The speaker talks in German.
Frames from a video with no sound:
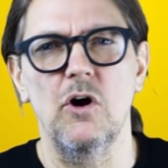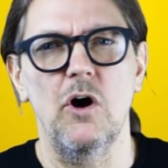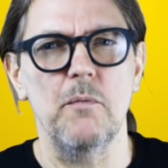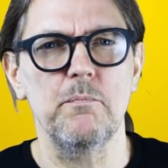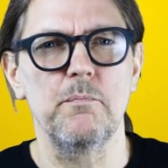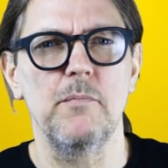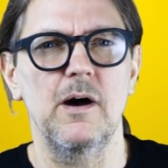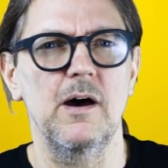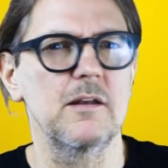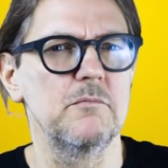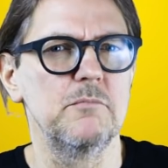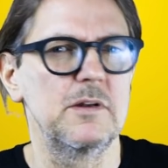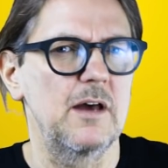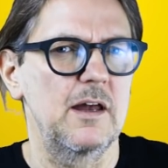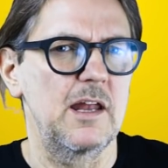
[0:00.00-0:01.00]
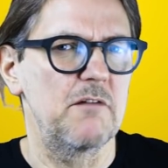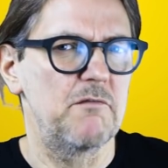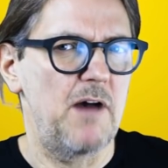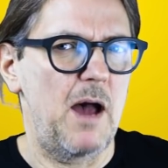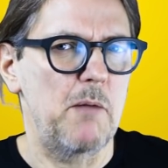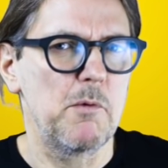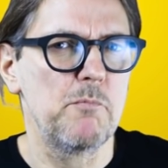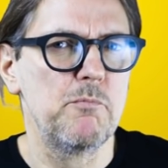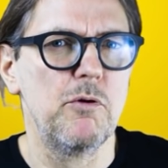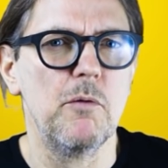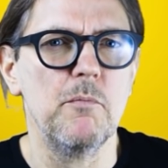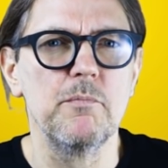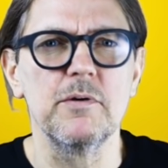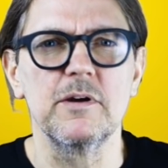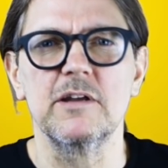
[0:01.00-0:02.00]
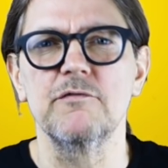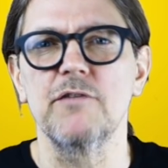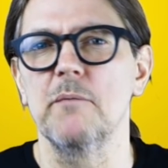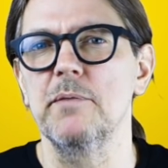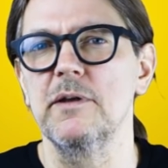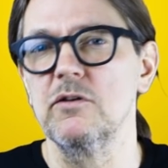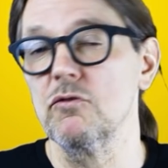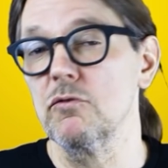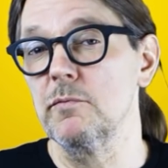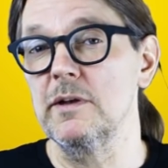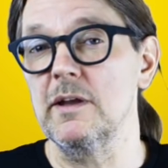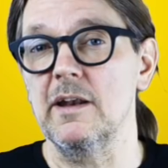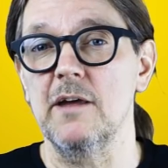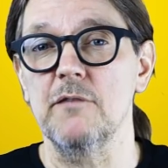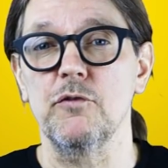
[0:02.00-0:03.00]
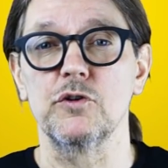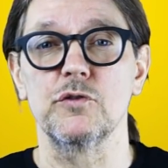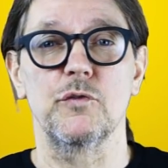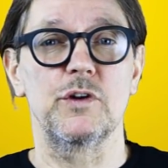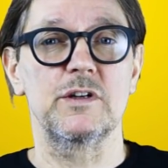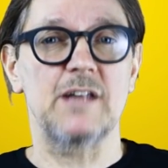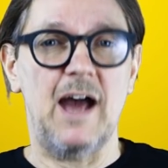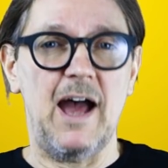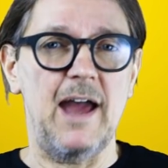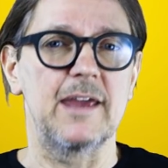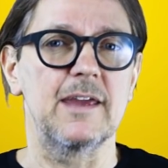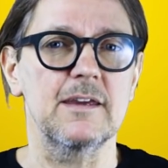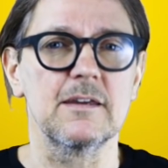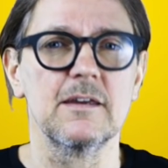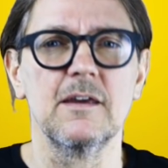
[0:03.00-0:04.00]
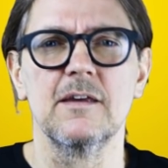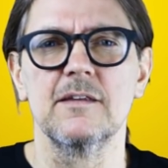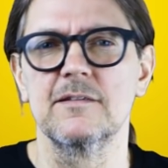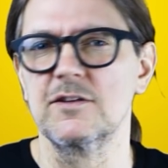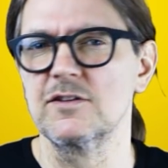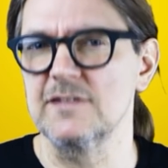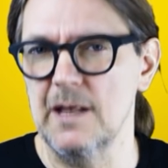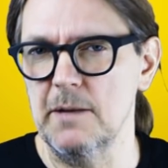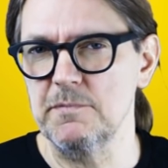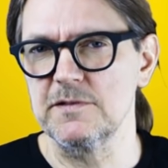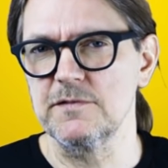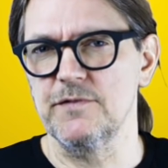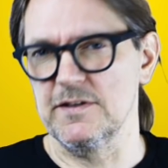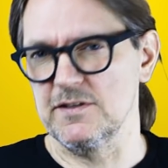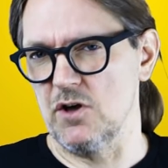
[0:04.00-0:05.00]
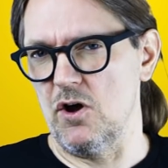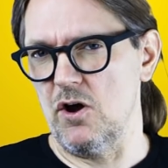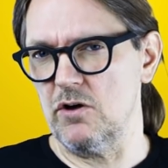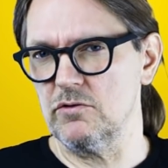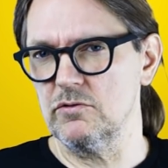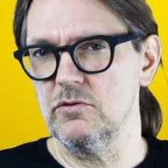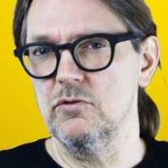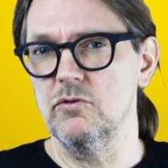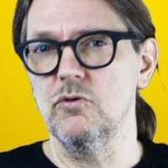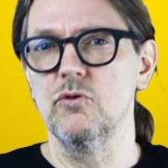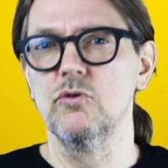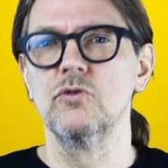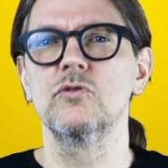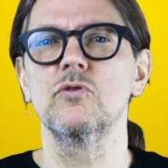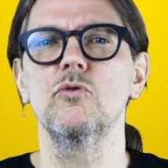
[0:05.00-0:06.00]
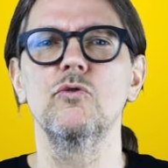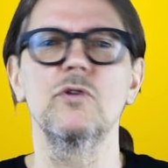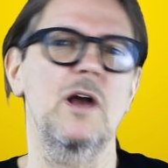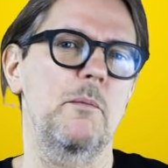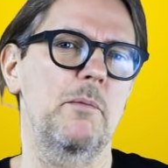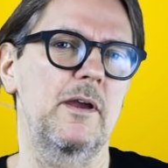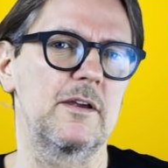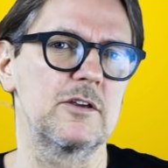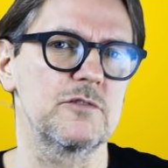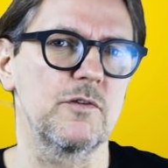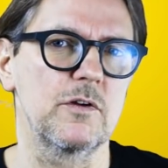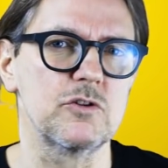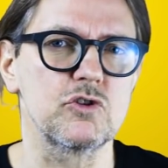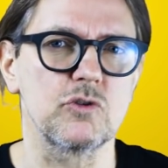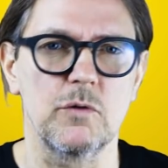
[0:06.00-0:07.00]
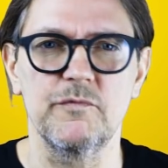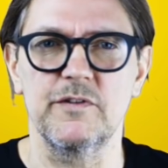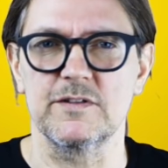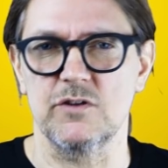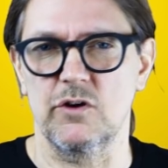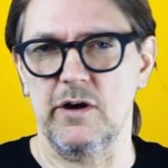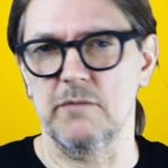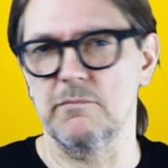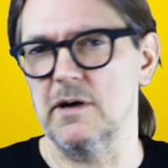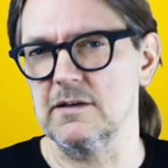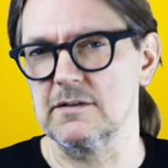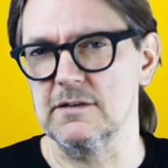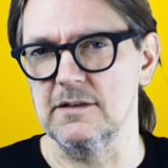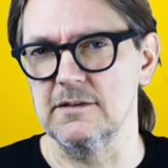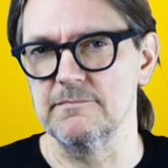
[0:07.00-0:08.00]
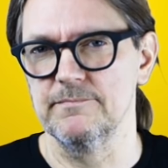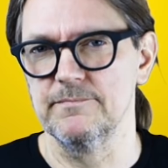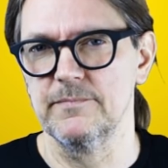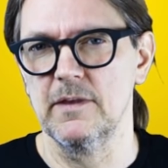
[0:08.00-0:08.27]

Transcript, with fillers: ob man mit einer Wärmepumpe in Verbindung mit einer Photovoltaik sich selbst versorgen und unabhängig von Stromversorgern machen kann.